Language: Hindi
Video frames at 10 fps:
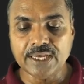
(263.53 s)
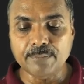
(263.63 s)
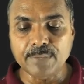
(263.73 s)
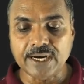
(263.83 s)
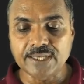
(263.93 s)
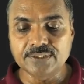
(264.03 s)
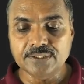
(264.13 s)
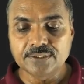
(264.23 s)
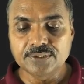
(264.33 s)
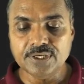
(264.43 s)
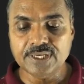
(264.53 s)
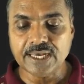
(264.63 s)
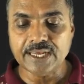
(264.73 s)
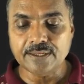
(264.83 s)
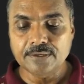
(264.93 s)
है भाज्य ये क्या
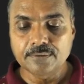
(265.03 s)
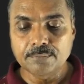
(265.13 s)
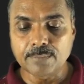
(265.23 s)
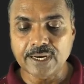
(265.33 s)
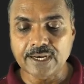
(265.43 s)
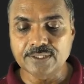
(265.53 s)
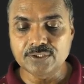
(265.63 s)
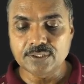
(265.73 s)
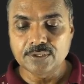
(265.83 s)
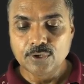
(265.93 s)
है भाज्य